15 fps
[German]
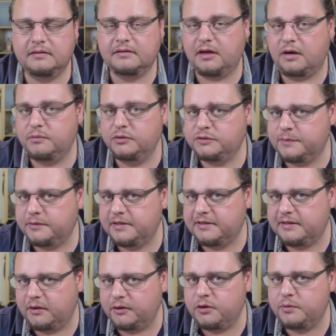Da muss man nicht
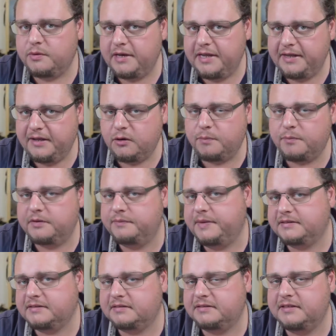lange überlegen, ob man
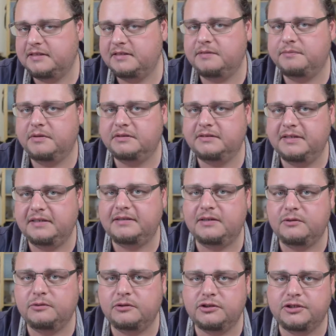besser sieht, man sieht den
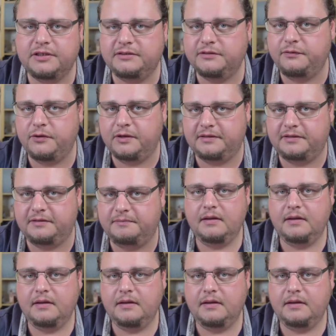Unterschied sofort.